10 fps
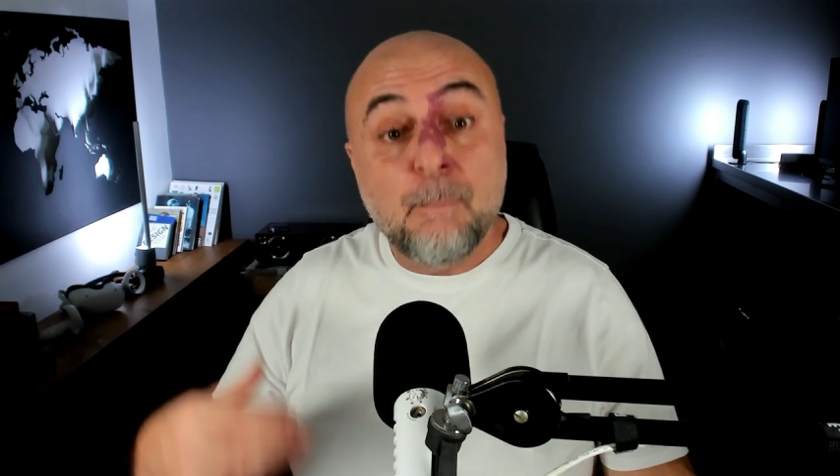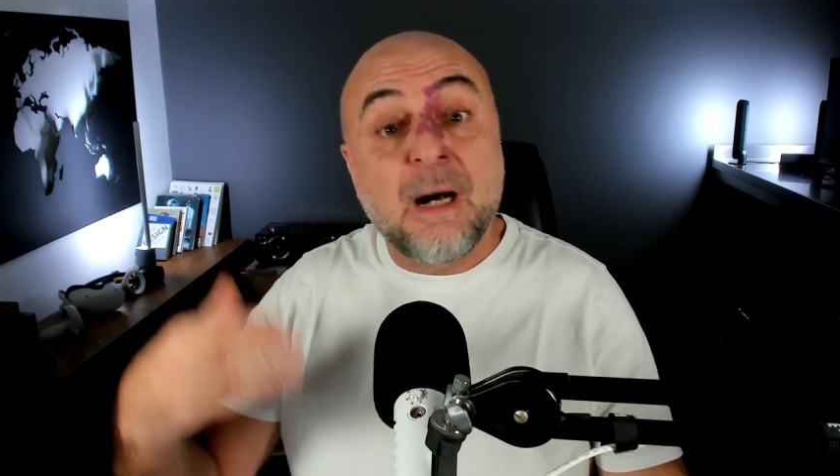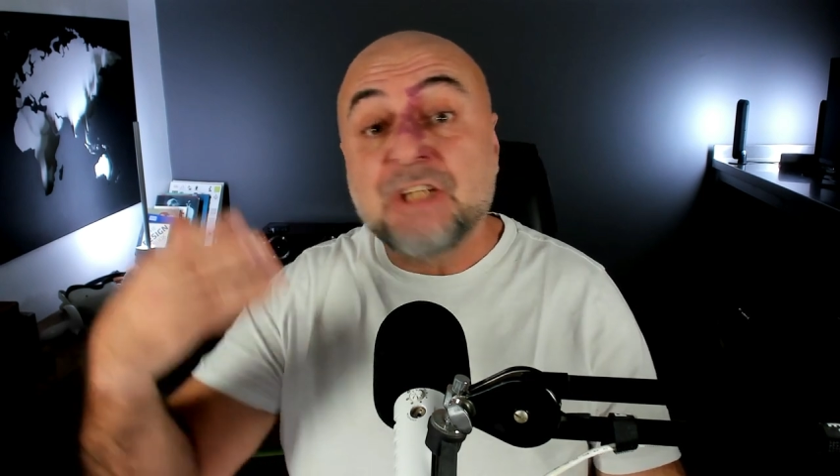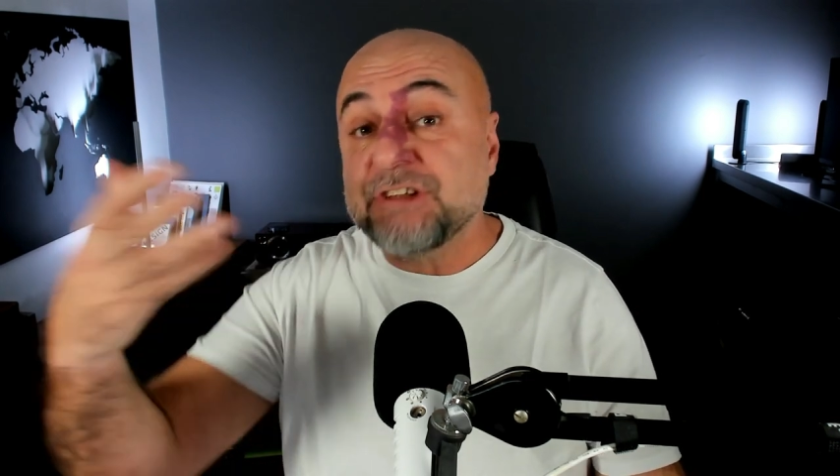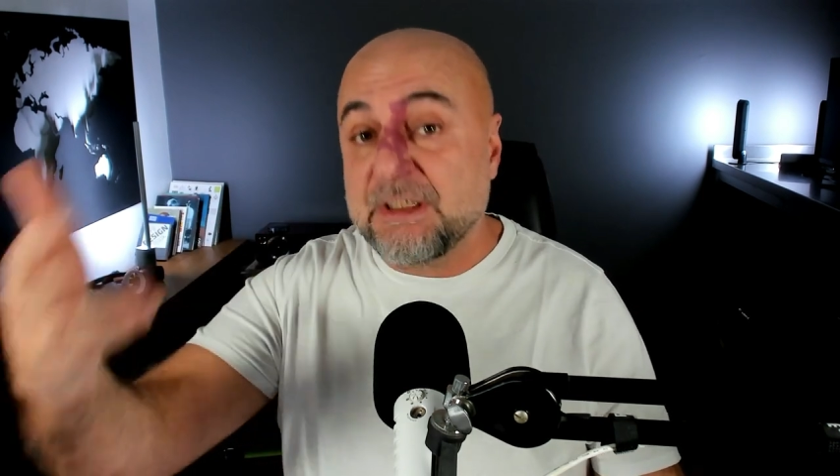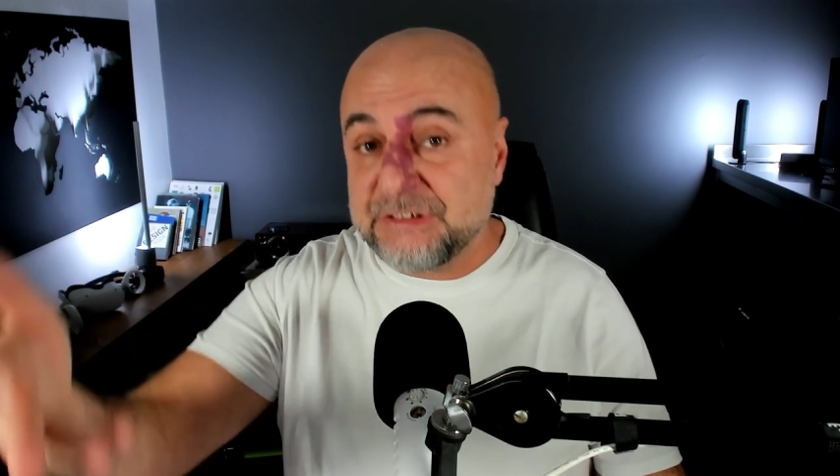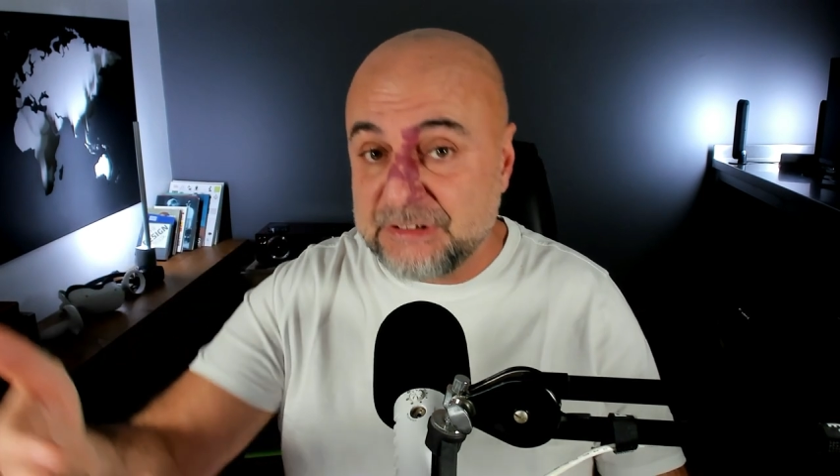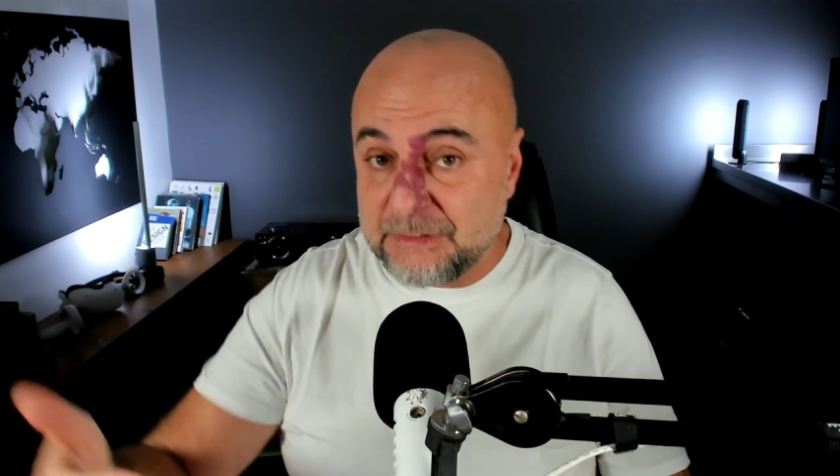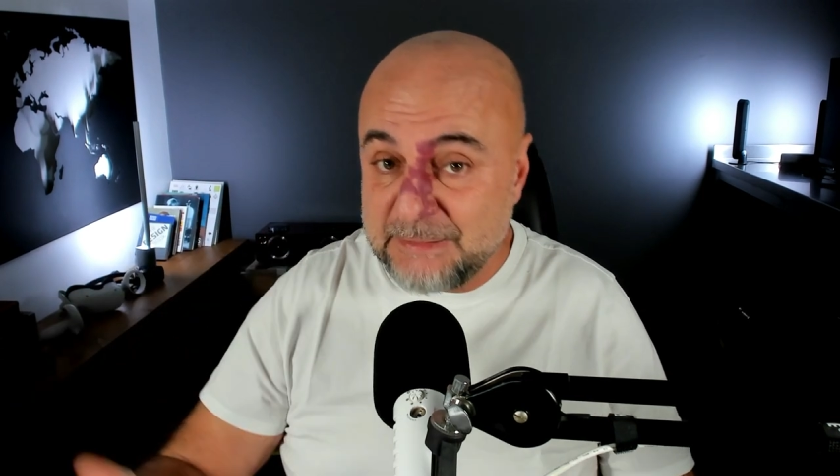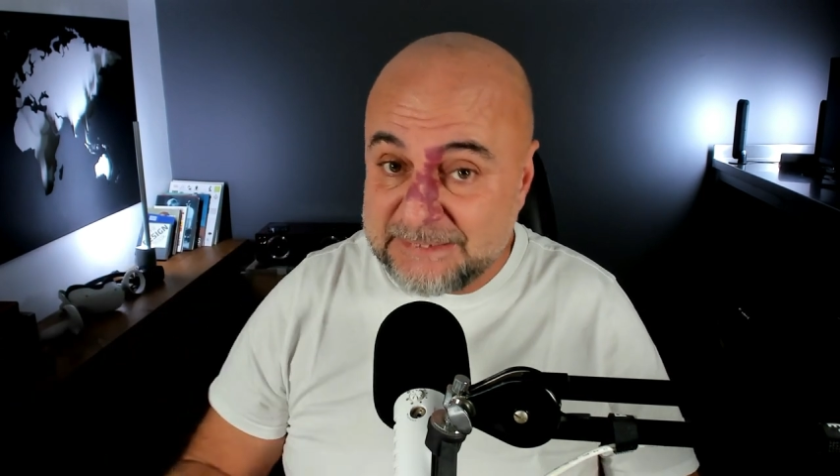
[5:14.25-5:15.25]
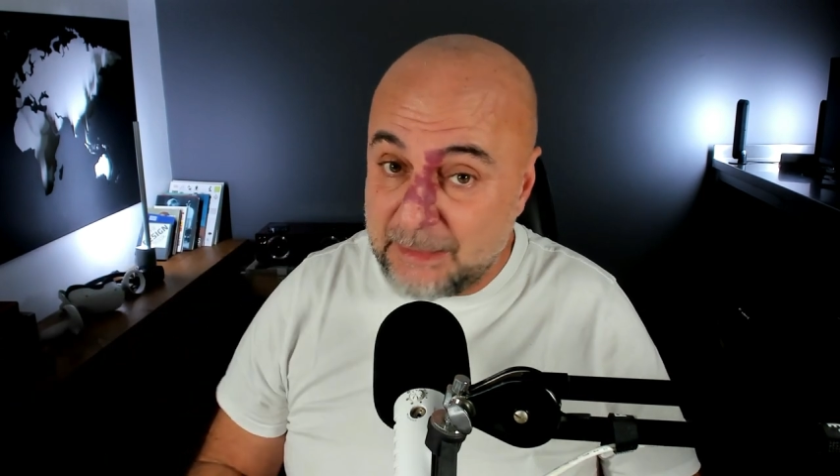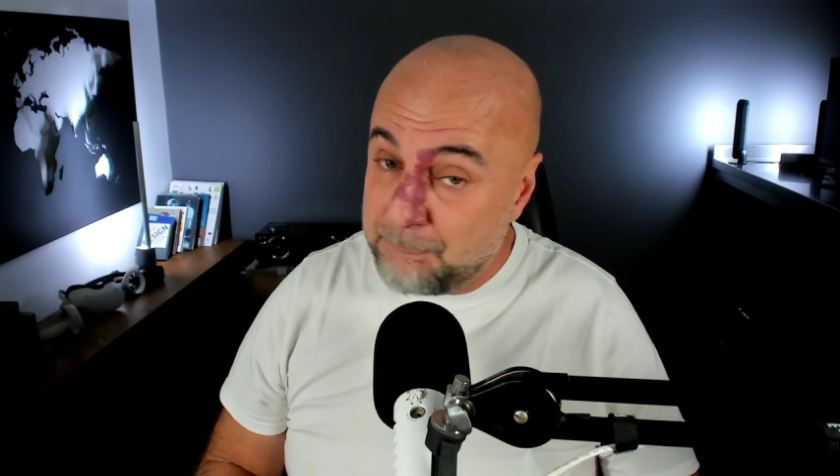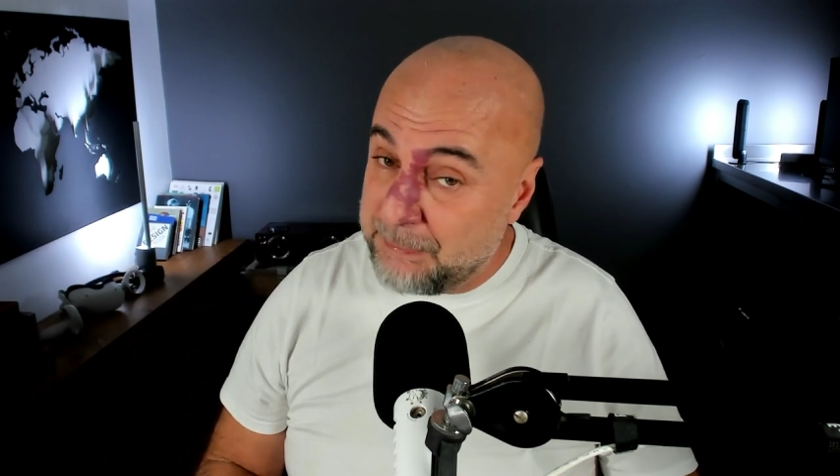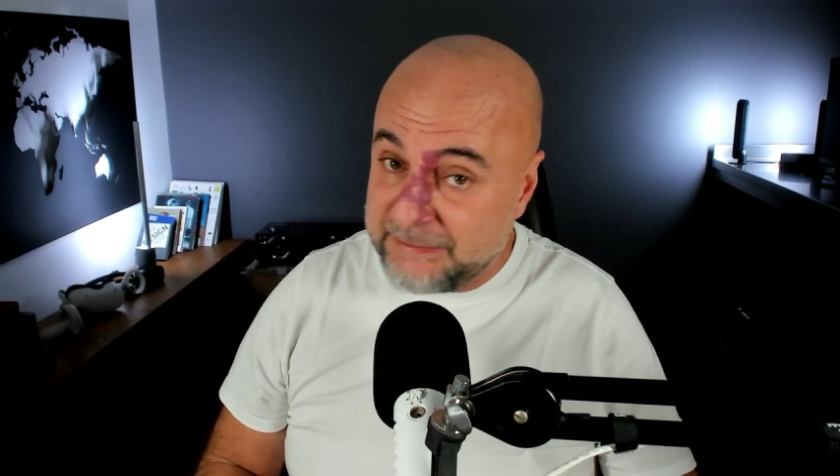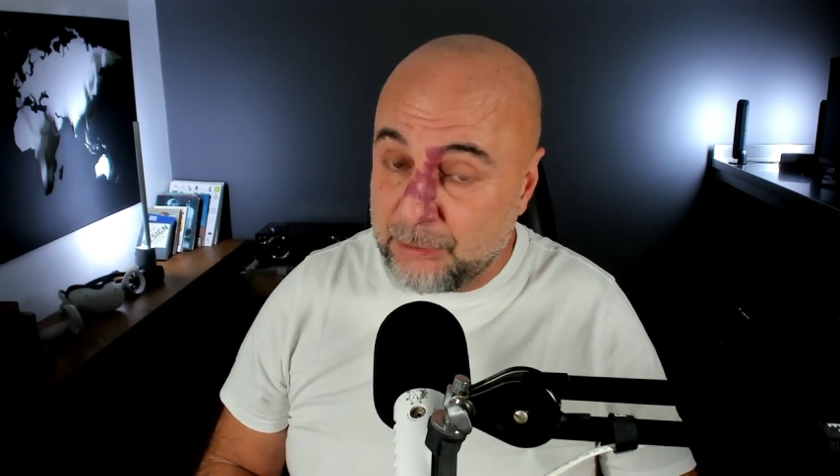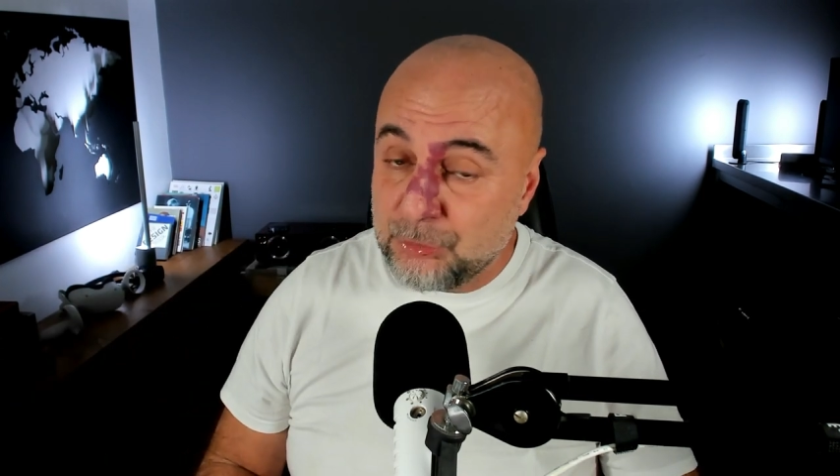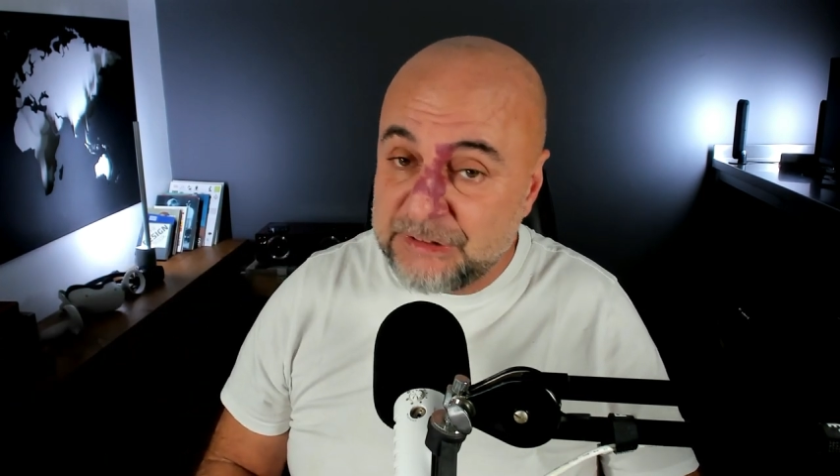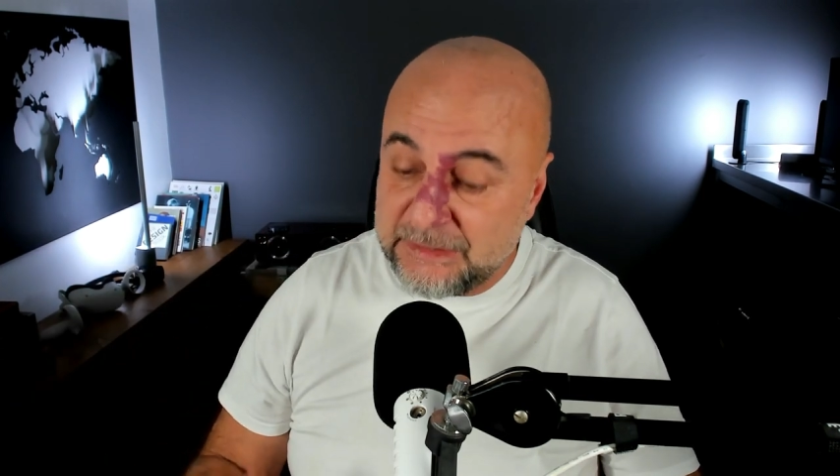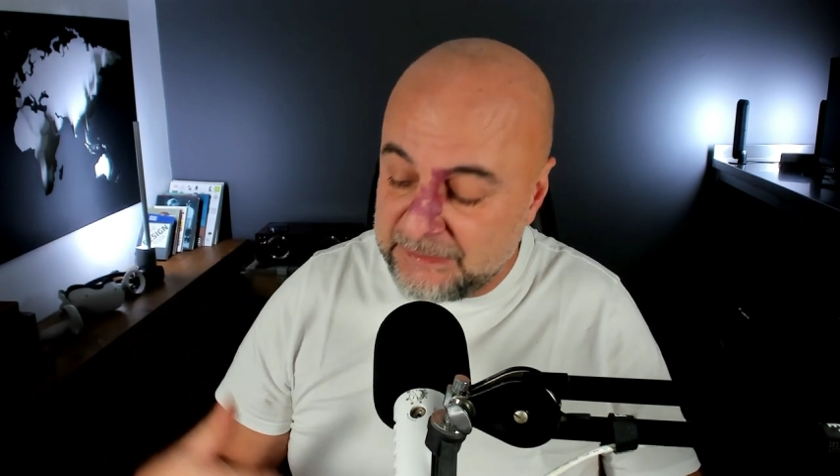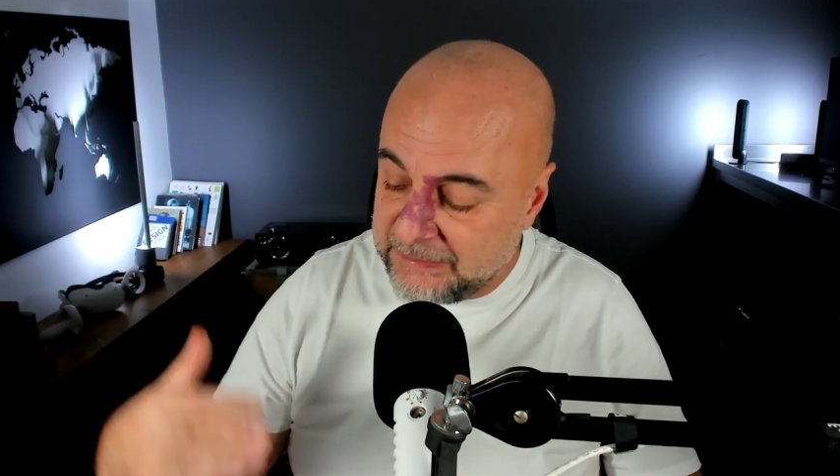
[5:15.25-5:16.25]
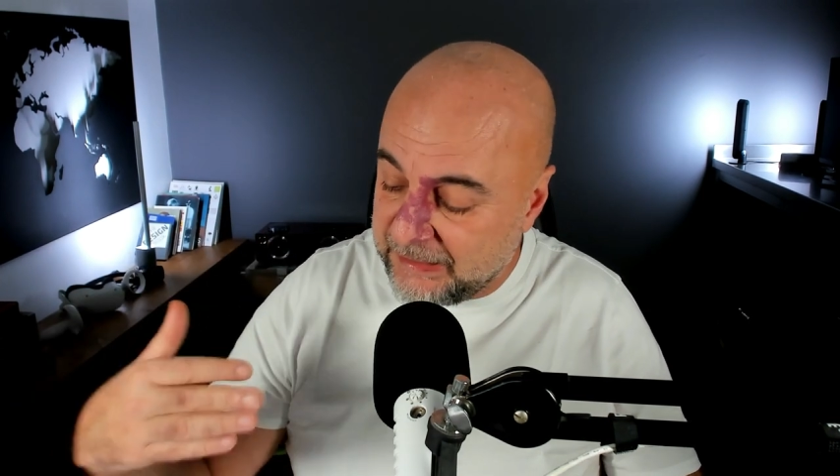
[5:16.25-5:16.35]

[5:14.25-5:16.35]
Maaş artışları mesela pek de yüksek değil.